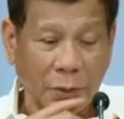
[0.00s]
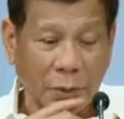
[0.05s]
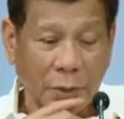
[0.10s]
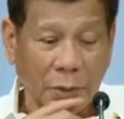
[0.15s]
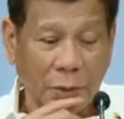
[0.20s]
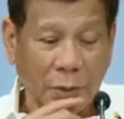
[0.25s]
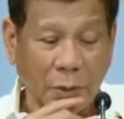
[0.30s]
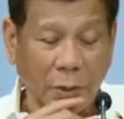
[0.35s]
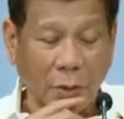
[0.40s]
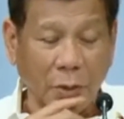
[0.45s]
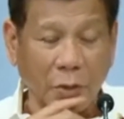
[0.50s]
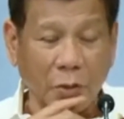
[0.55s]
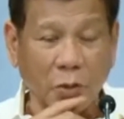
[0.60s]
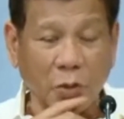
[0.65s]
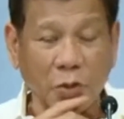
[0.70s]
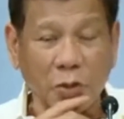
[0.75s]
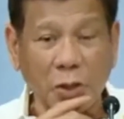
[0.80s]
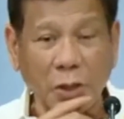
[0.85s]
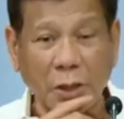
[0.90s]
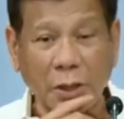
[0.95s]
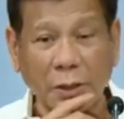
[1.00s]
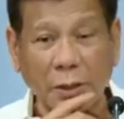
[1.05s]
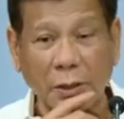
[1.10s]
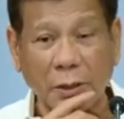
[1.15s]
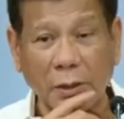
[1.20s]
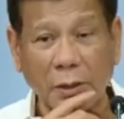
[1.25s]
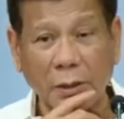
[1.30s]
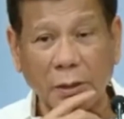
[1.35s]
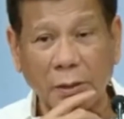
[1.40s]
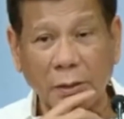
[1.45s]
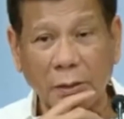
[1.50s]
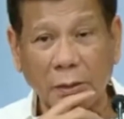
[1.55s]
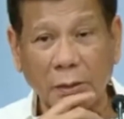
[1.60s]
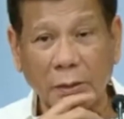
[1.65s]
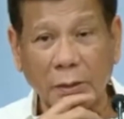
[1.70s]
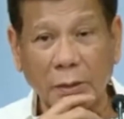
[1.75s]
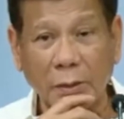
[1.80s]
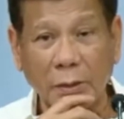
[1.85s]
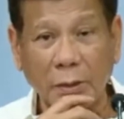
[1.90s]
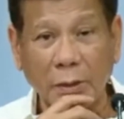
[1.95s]
Now, ito sa atin,
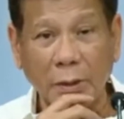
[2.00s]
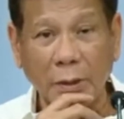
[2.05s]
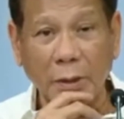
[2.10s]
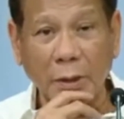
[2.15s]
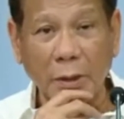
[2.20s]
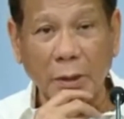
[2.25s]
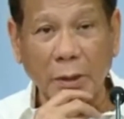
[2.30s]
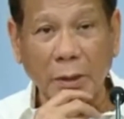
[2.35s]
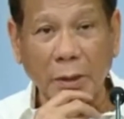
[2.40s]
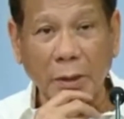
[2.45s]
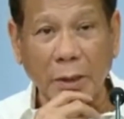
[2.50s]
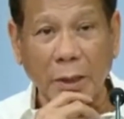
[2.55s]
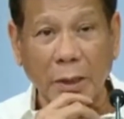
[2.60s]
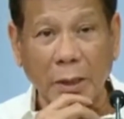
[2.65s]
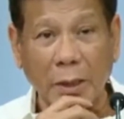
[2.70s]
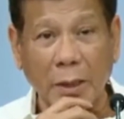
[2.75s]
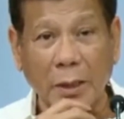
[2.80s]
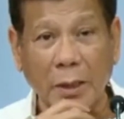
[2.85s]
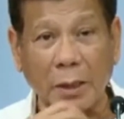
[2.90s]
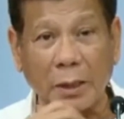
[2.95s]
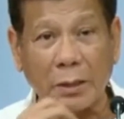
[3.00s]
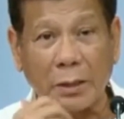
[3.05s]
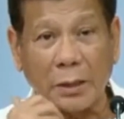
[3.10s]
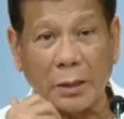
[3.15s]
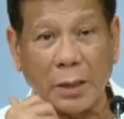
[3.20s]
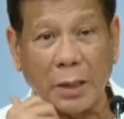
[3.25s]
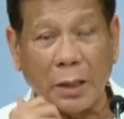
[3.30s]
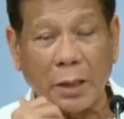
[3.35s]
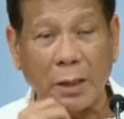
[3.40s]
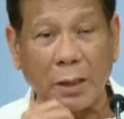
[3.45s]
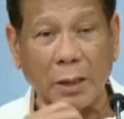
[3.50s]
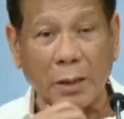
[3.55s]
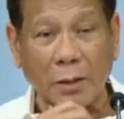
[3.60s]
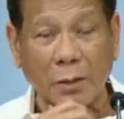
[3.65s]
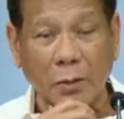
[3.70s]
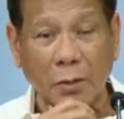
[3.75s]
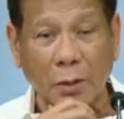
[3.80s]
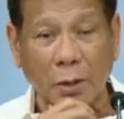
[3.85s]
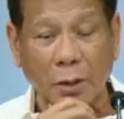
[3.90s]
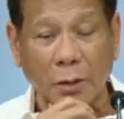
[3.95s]
kanina galing
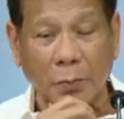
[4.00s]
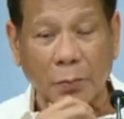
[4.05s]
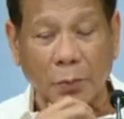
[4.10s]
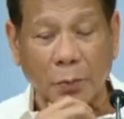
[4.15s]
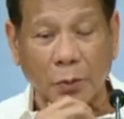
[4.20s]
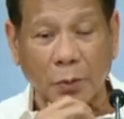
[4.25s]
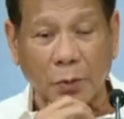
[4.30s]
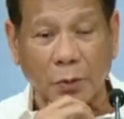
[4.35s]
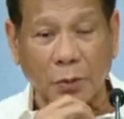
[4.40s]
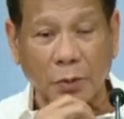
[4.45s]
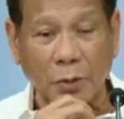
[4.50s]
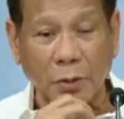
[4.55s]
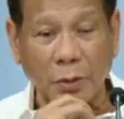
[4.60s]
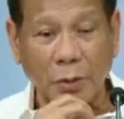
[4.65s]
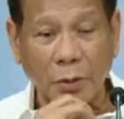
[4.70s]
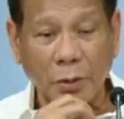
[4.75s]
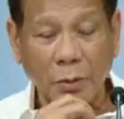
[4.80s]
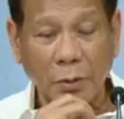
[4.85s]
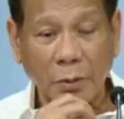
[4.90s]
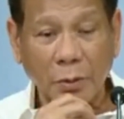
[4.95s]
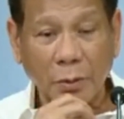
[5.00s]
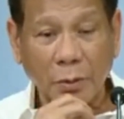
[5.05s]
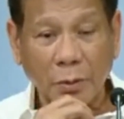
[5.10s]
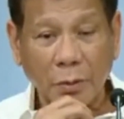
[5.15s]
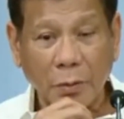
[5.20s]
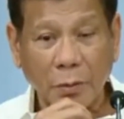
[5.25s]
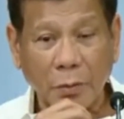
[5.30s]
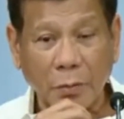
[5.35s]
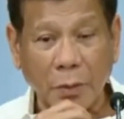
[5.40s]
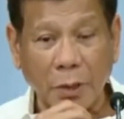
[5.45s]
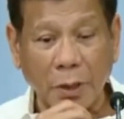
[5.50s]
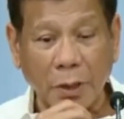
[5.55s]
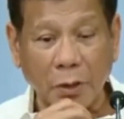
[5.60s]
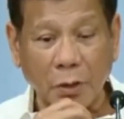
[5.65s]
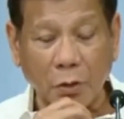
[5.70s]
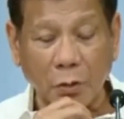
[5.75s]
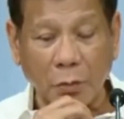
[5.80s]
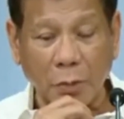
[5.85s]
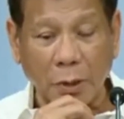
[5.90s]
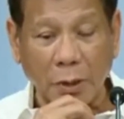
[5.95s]
ako airport, may
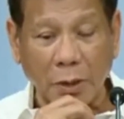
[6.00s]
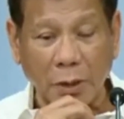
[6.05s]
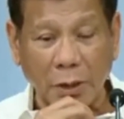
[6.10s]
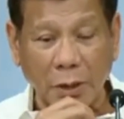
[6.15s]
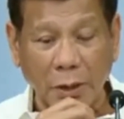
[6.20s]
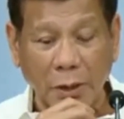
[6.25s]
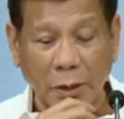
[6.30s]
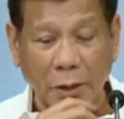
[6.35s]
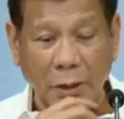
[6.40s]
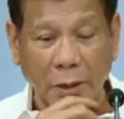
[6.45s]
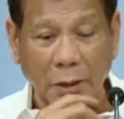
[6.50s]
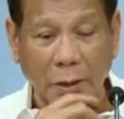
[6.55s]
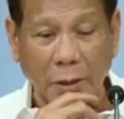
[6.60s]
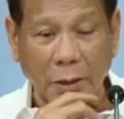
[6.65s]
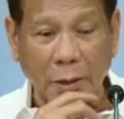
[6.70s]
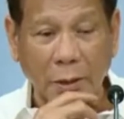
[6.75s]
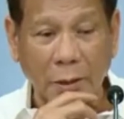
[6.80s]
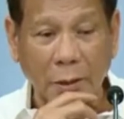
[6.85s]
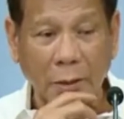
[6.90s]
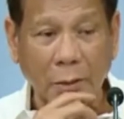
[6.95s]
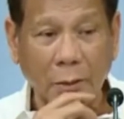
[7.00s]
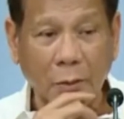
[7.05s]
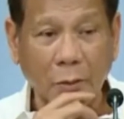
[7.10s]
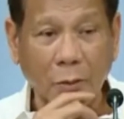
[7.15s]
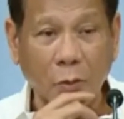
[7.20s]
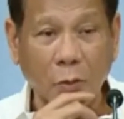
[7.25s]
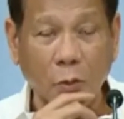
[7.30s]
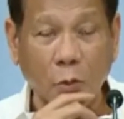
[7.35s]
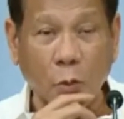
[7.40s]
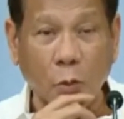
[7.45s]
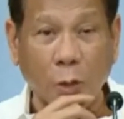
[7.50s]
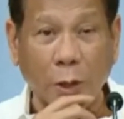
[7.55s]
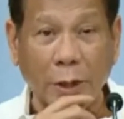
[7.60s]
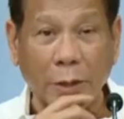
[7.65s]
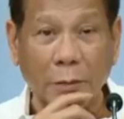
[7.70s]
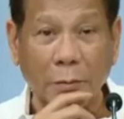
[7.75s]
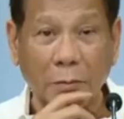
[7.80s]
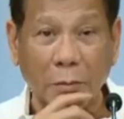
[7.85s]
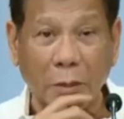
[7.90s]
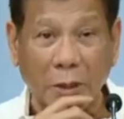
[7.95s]
dumating na
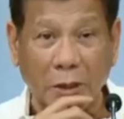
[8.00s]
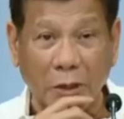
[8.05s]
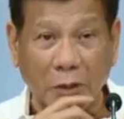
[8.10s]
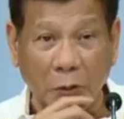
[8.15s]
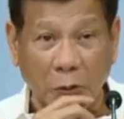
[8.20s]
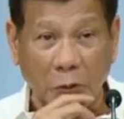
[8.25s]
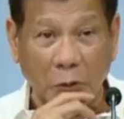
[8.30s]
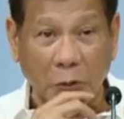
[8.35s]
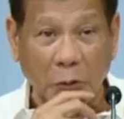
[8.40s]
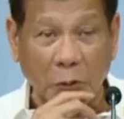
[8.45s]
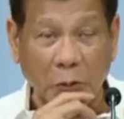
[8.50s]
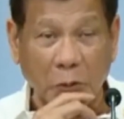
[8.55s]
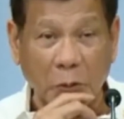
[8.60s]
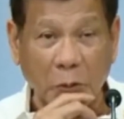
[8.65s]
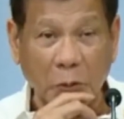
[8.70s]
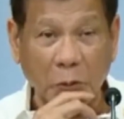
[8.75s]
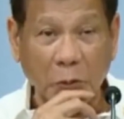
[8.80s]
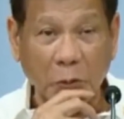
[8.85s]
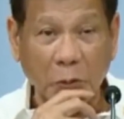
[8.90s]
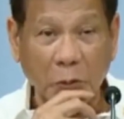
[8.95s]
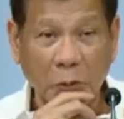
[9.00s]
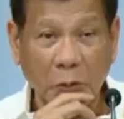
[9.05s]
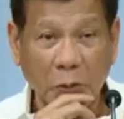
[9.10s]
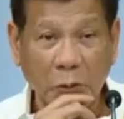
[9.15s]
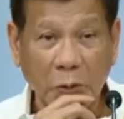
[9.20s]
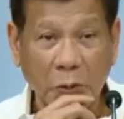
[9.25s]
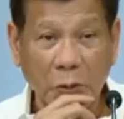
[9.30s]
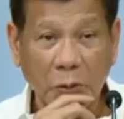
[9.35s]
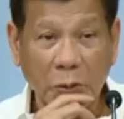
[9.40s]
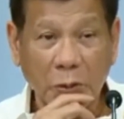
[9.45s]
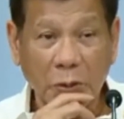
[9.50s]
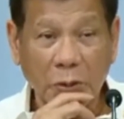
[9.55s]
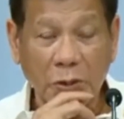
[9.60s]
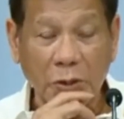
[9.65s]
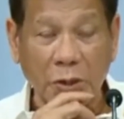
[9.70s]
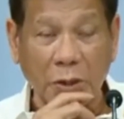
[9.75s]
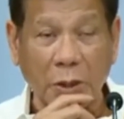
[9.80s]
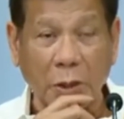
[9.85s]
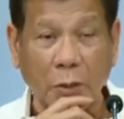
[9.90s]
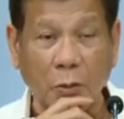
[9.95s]
1 million
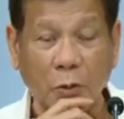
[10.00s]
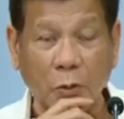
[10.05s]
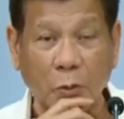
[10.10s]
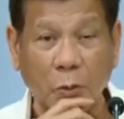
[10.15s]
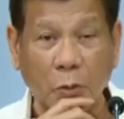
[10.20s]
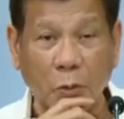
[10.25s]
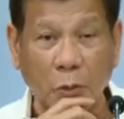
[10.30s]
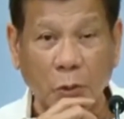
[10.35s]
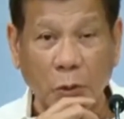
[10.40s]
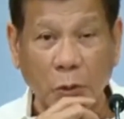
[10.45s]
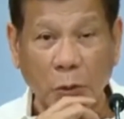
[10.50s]
sinalubong ko.